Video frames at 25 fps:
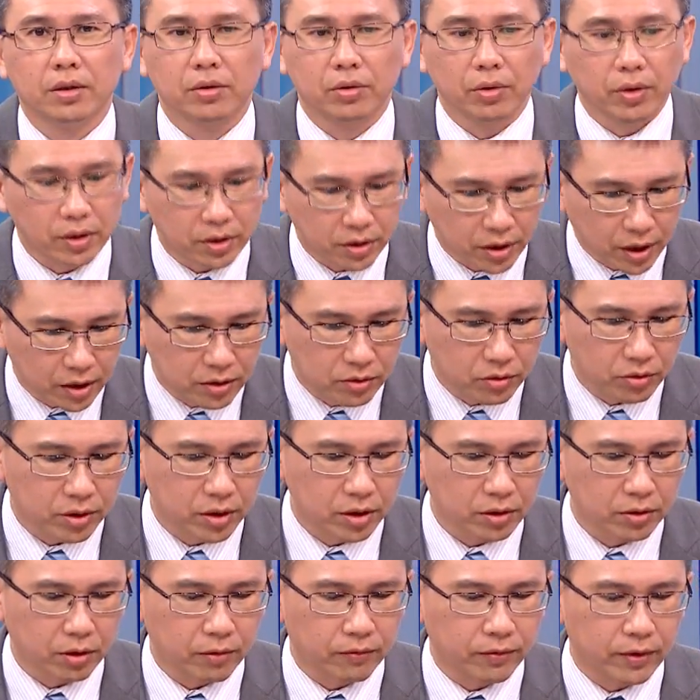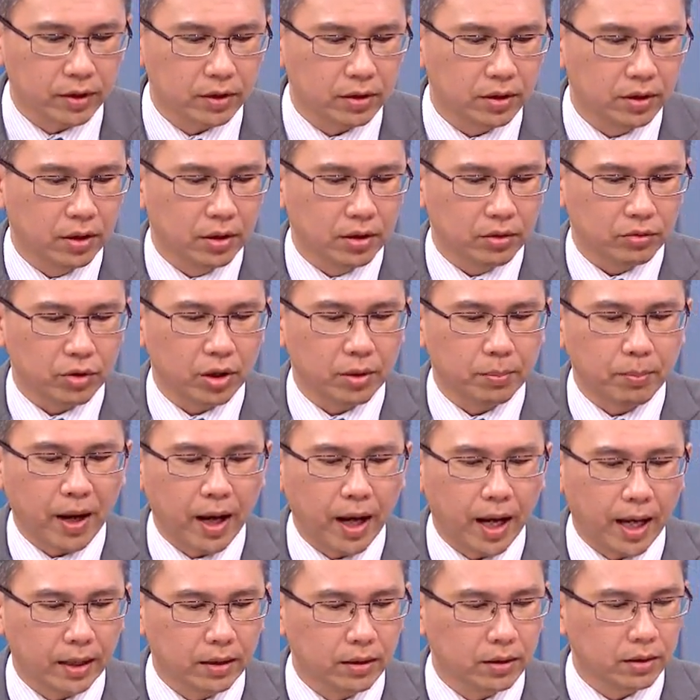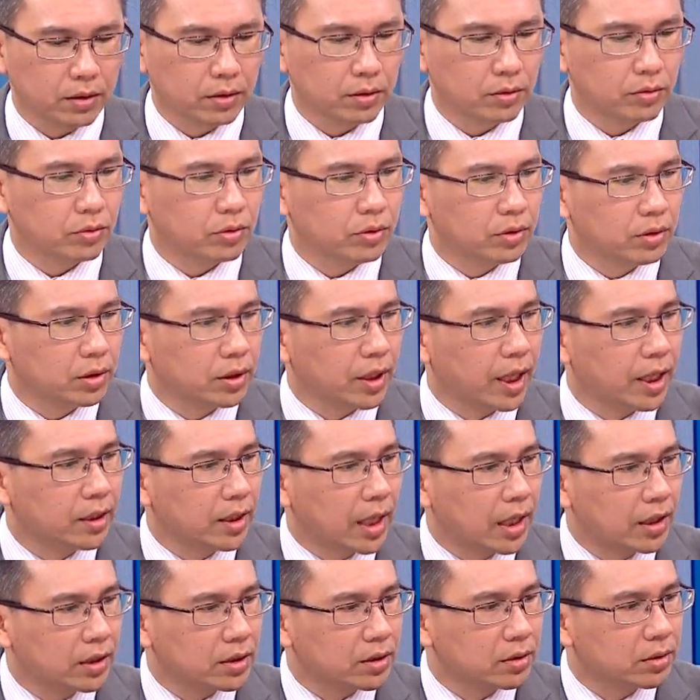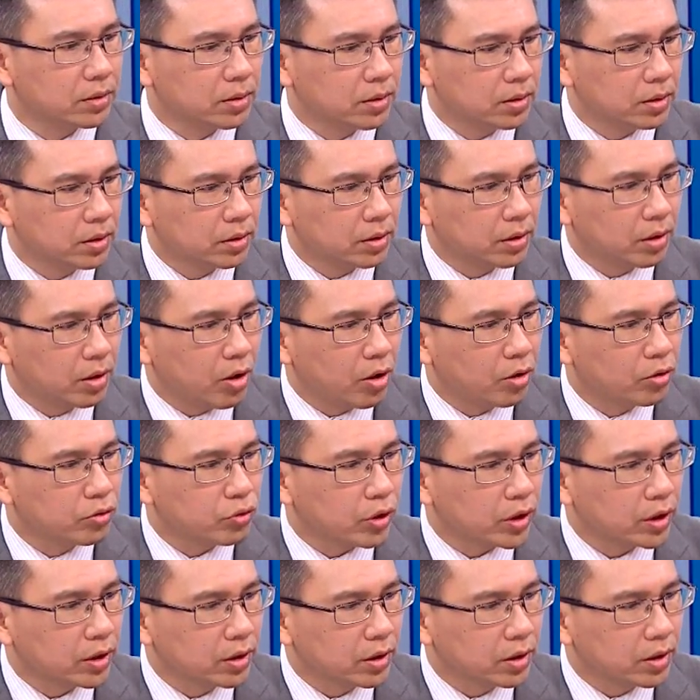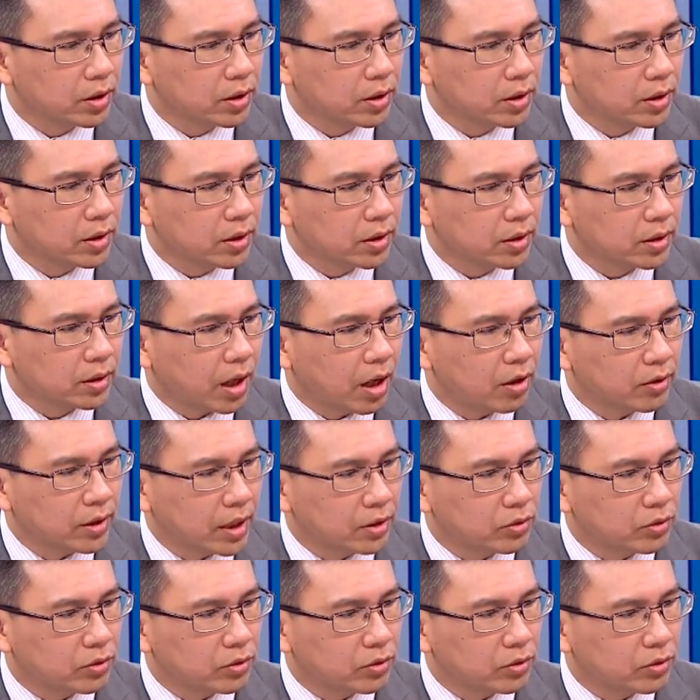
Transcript: 对，跌都一定有份。所以包含你看当时红准高